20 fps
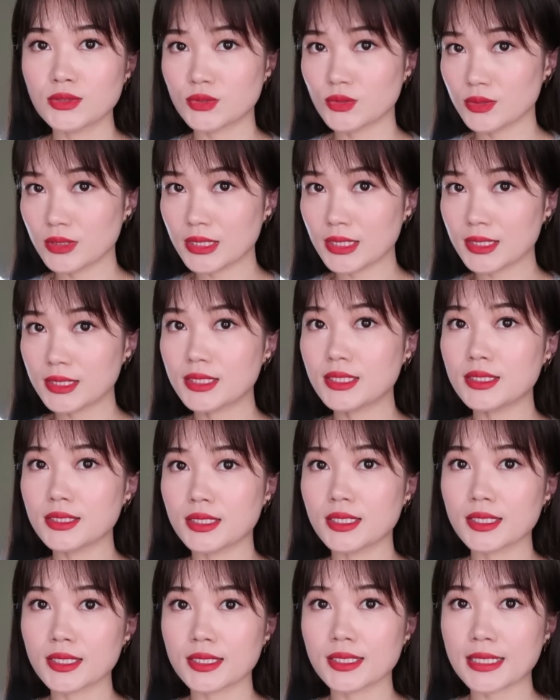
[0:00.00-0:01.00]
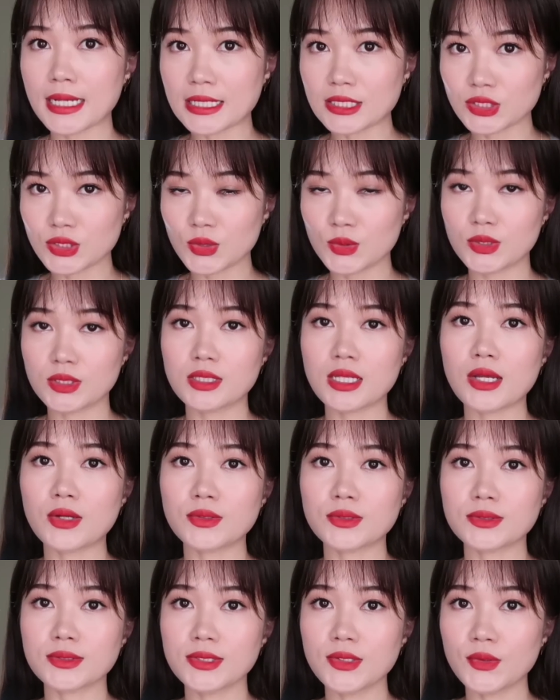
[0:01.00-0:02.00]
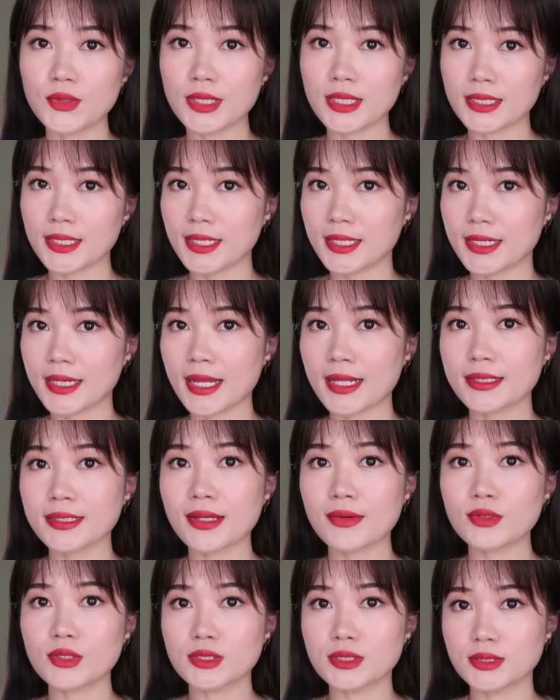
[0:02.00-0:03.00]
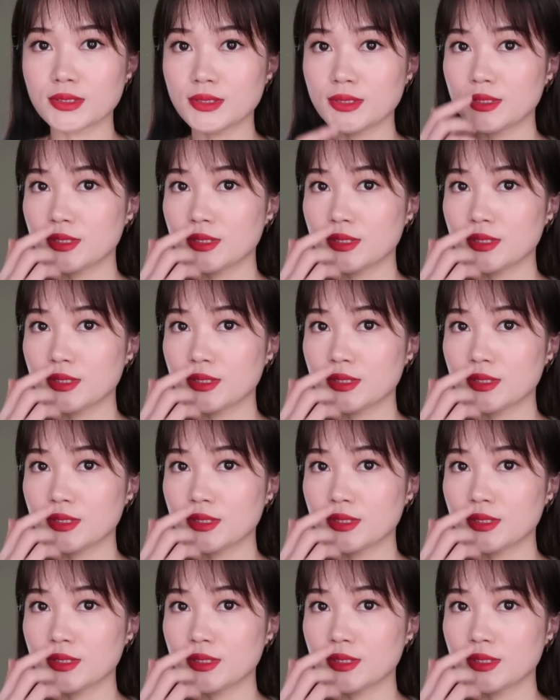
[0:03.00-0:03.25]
就立刻能感受得到，右眼可以看到的。